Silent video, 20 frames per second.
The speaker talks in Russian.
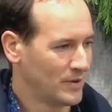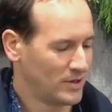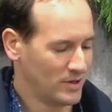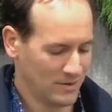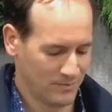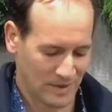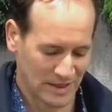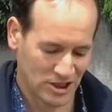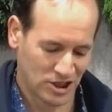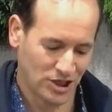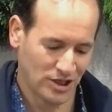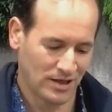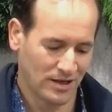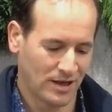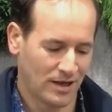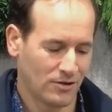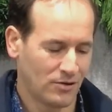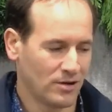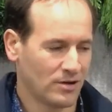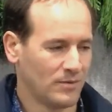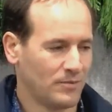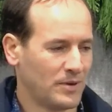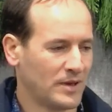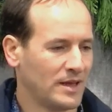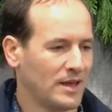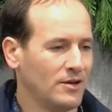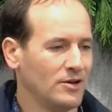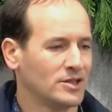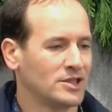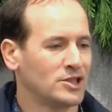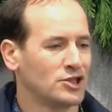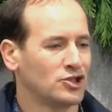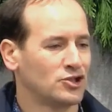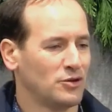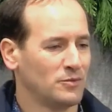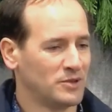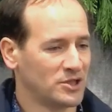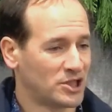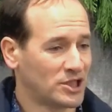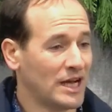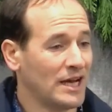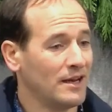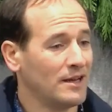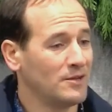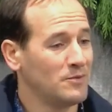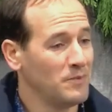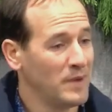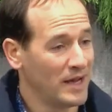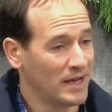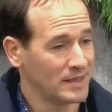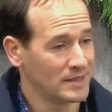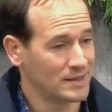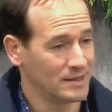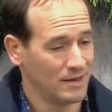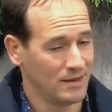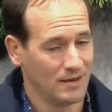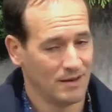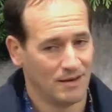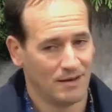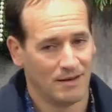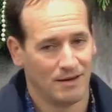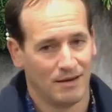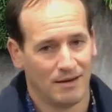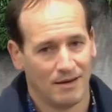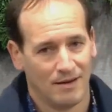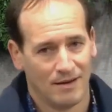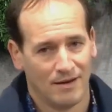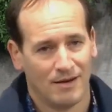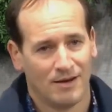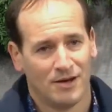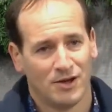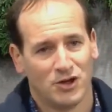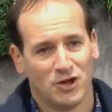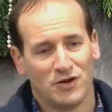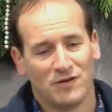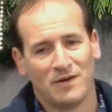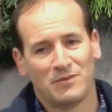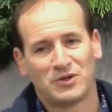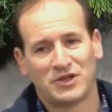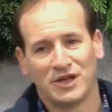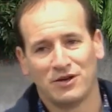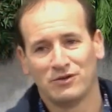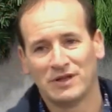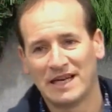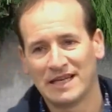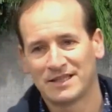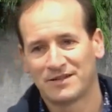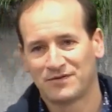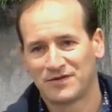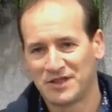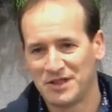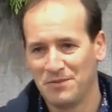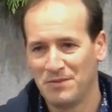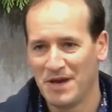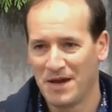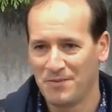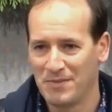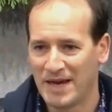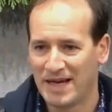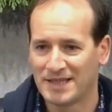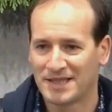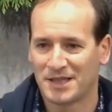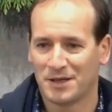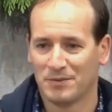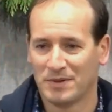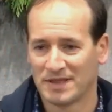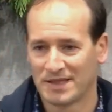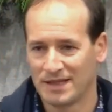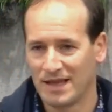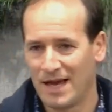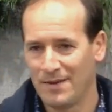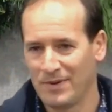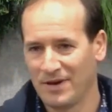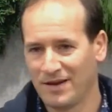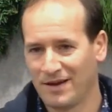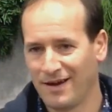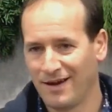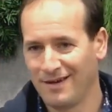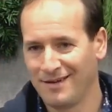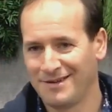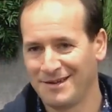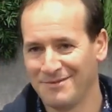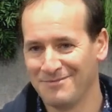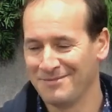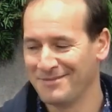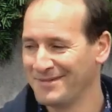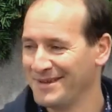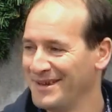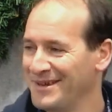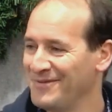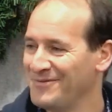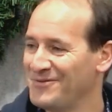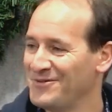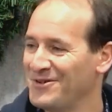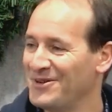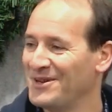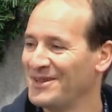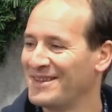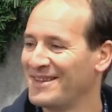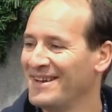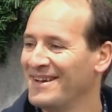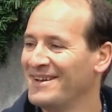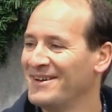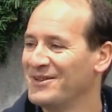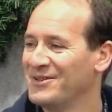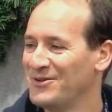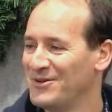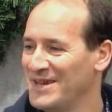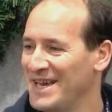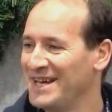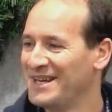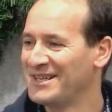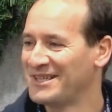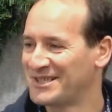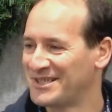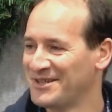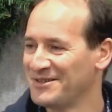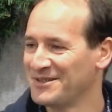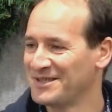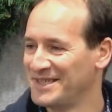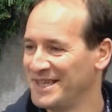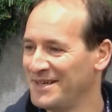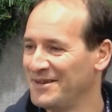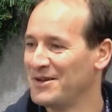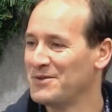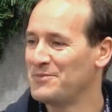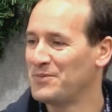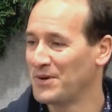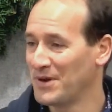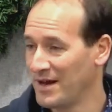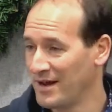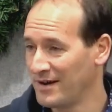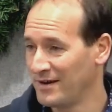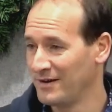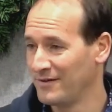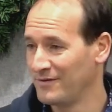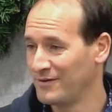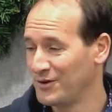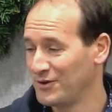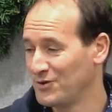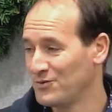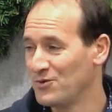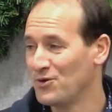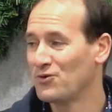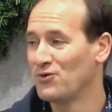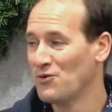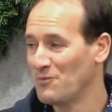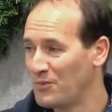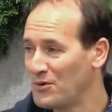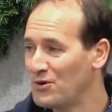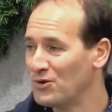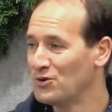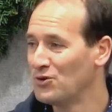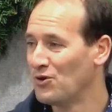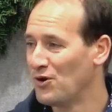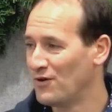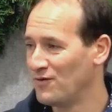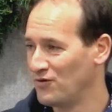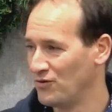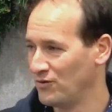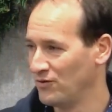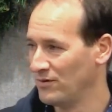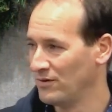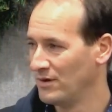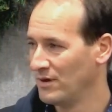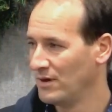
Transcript: машина, которая продается, чтобы жарить мясо. Ну, вообще у нас в семье мясо мы слабенько едим, вот. Но я решил сделать прорыв и думаю, куплю новую.